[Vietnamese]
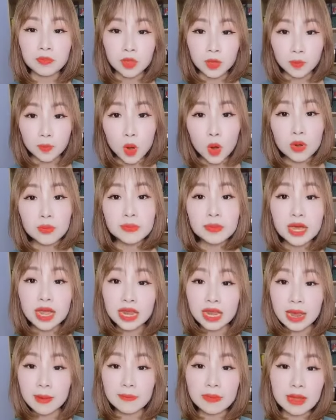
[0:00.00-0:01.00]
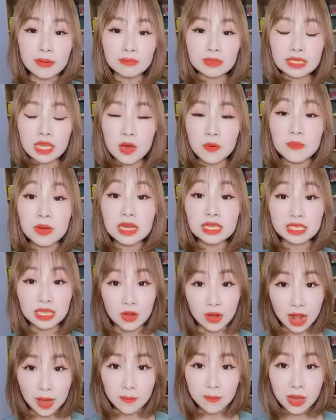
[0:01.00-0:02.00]
40, 55, 60,
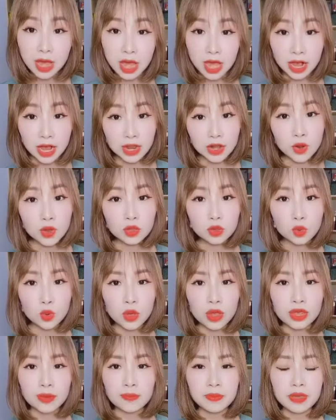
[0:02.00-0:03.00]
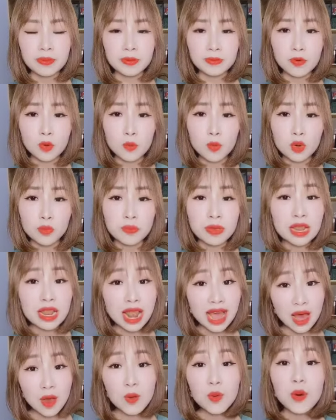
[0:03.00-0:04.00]
65 Cái độ tuổi bị, vòng 1 bị
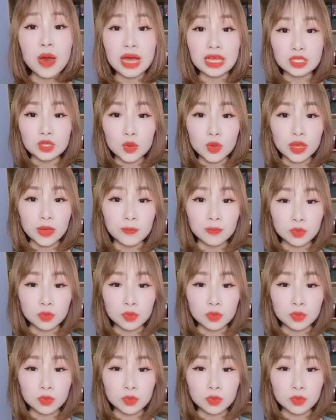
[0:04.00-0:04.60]
lão hóa rồi,